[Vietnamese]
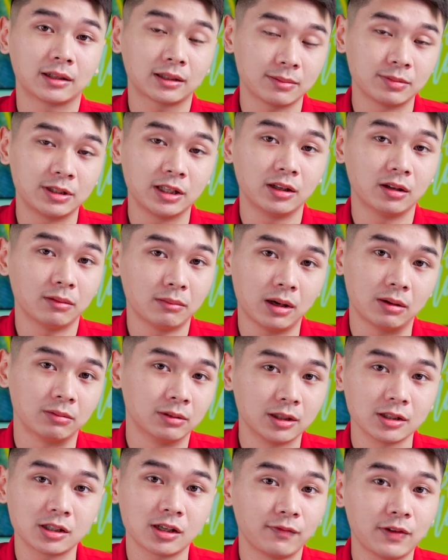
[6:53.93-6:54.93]
thậm chí nó mỏng
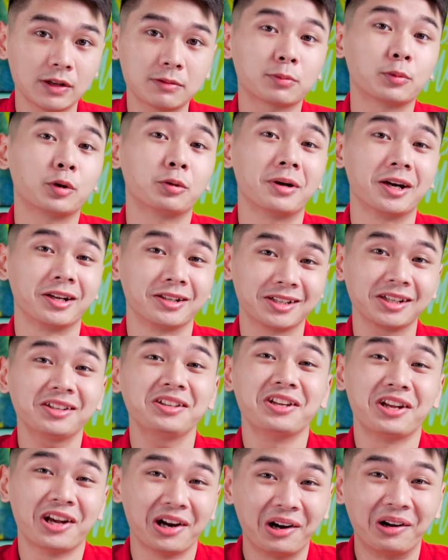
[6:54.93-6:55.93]
hơn Surface Pro 7
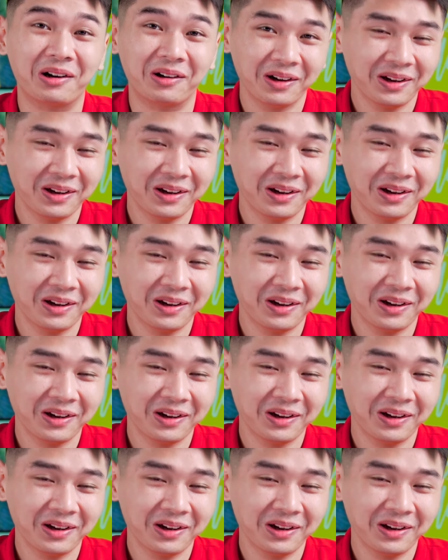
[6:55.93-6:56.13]
rất nhiều